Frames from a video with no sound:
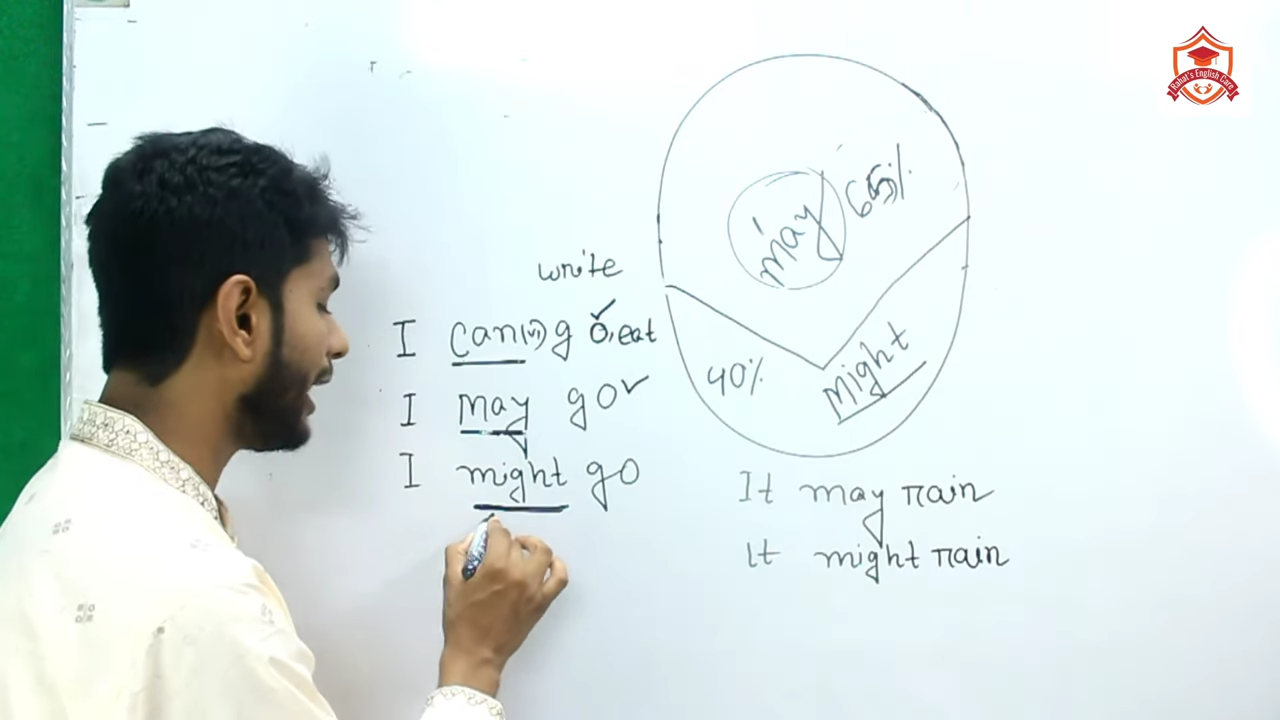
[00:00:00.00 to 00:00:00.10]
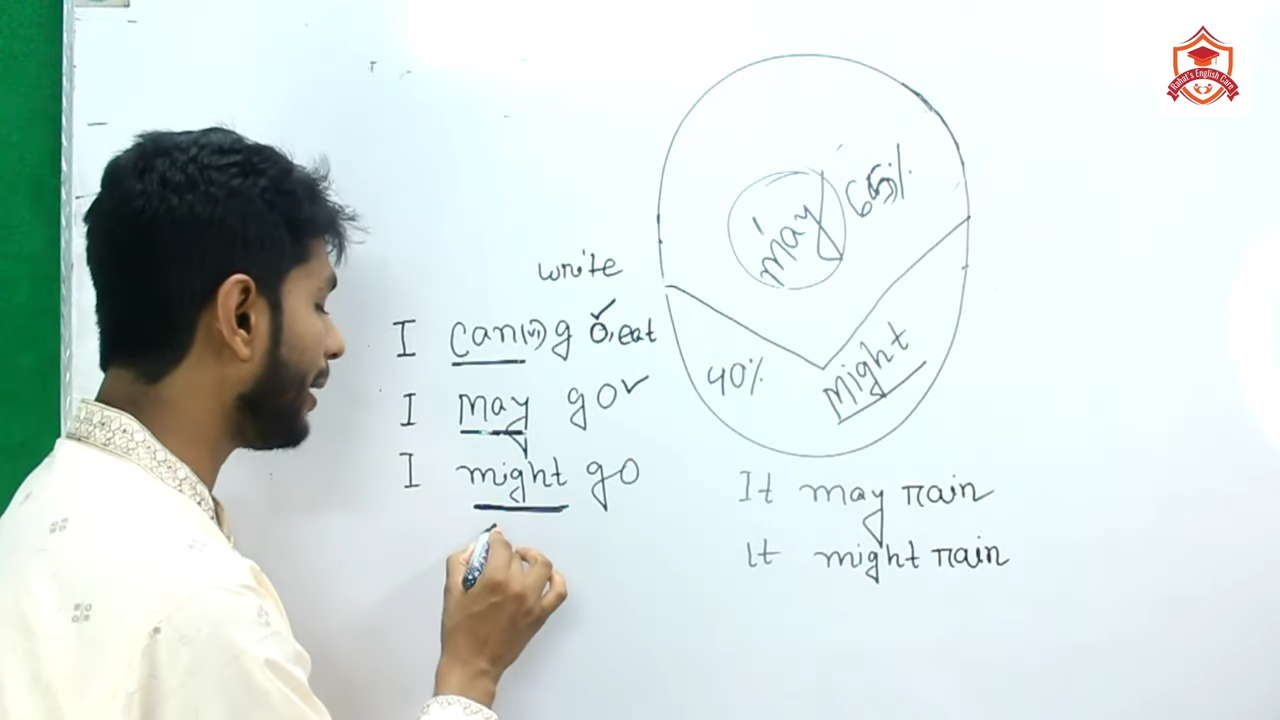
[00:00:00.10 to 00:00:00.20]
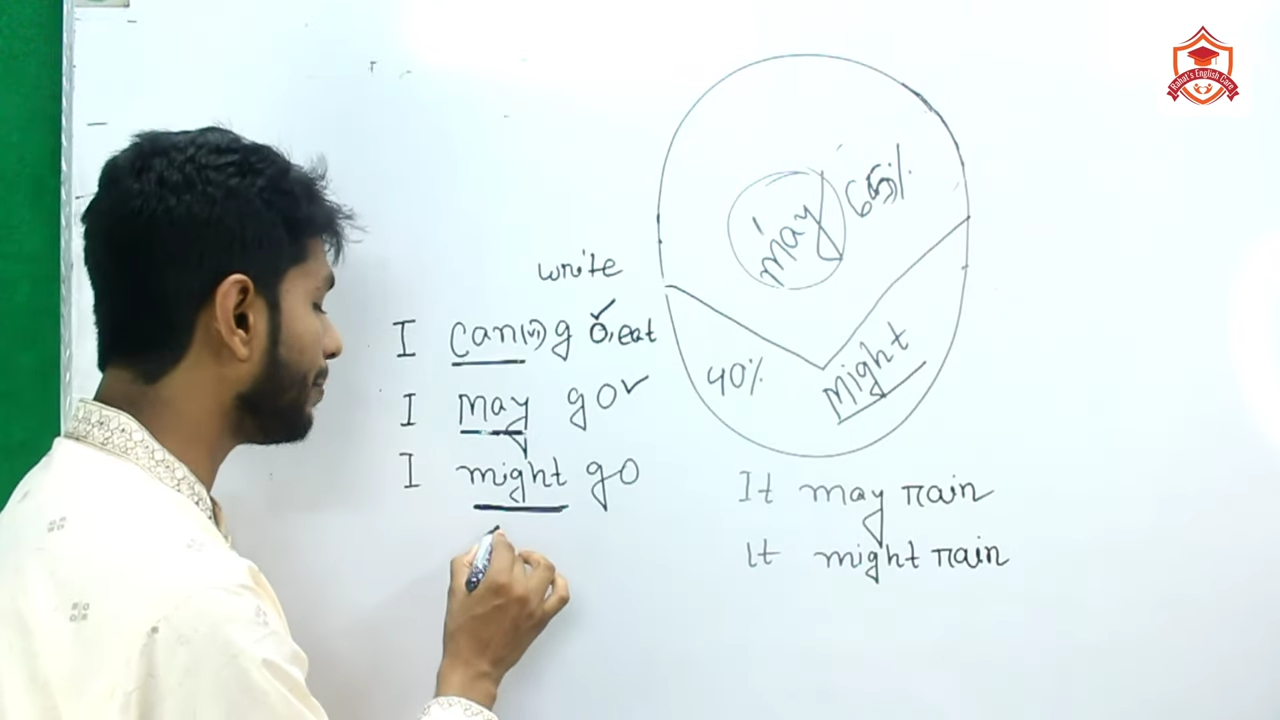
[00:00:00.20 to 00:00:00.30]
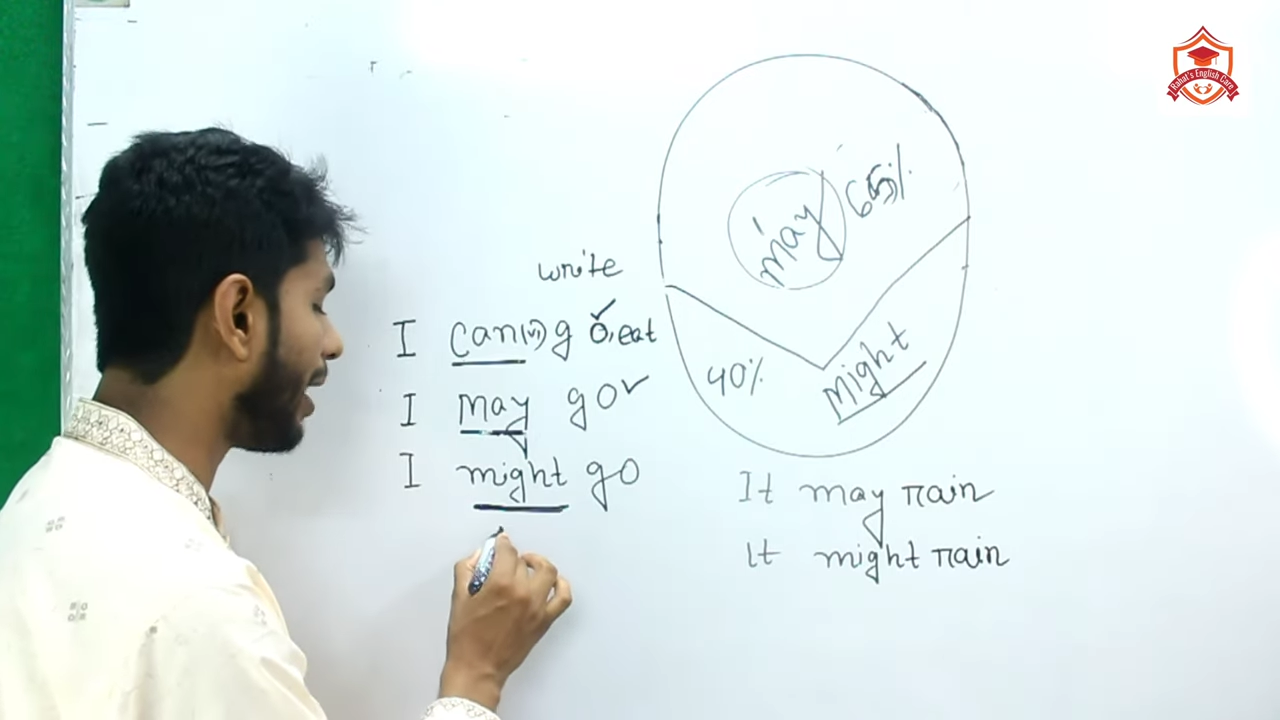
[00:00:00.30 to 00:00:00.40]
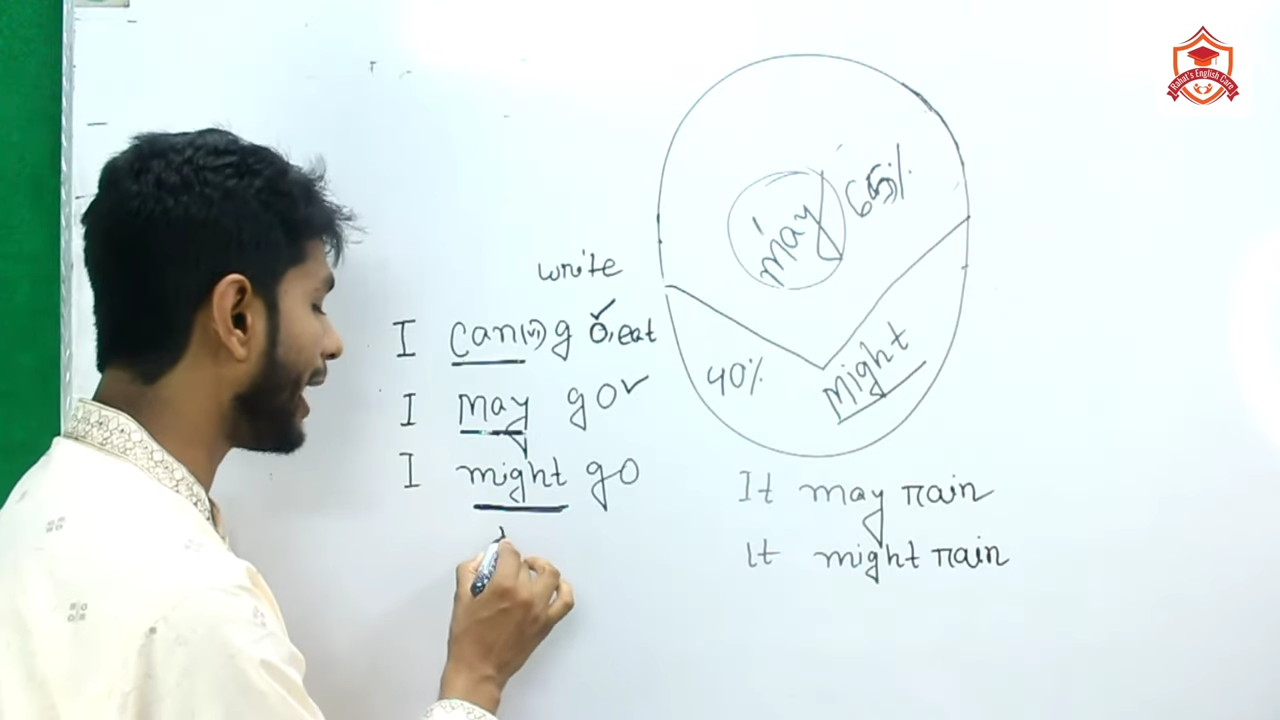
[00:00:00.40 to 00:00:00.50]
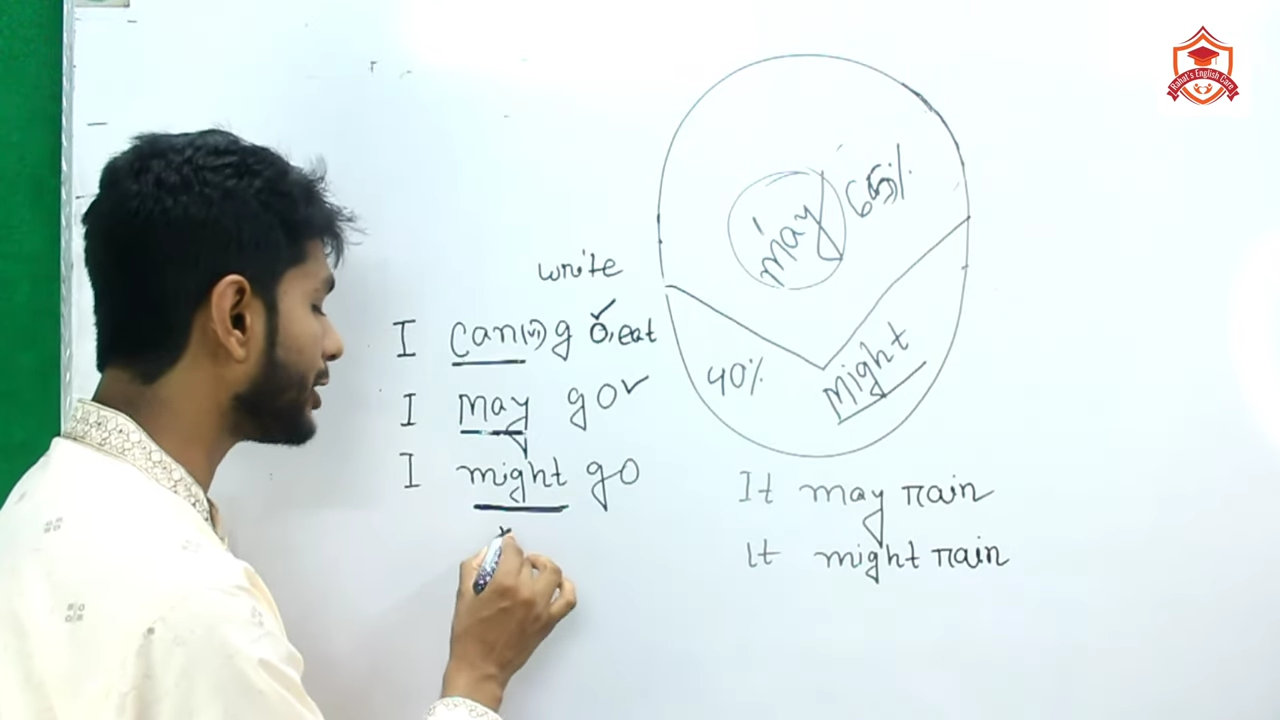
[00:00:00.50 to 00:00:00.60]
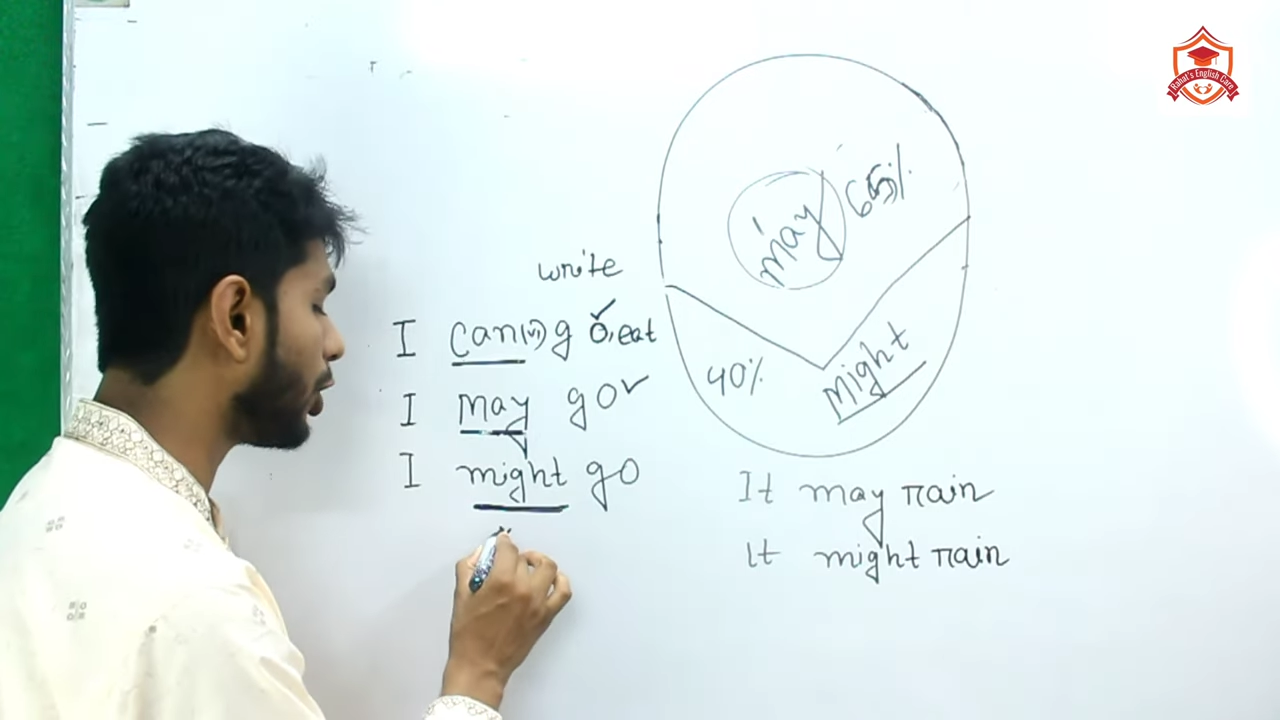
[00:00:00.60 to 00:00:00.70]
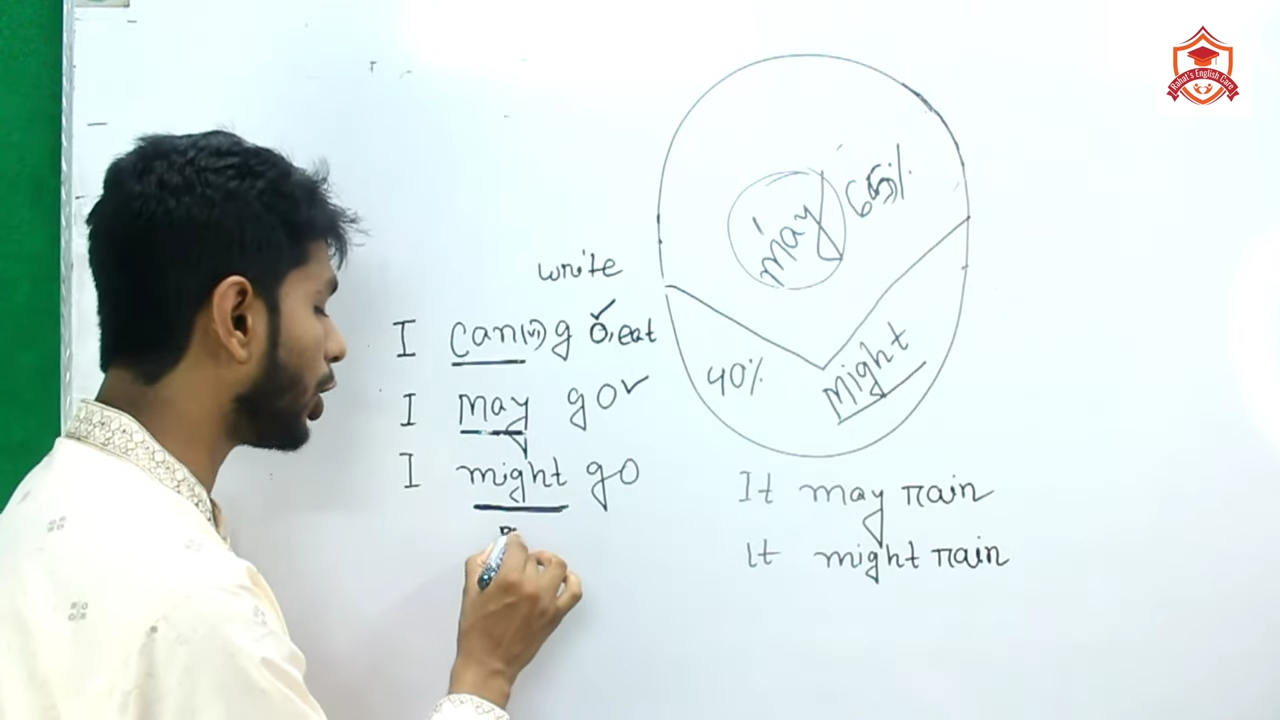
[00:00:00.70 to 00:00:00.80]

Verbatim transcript: এই মাইট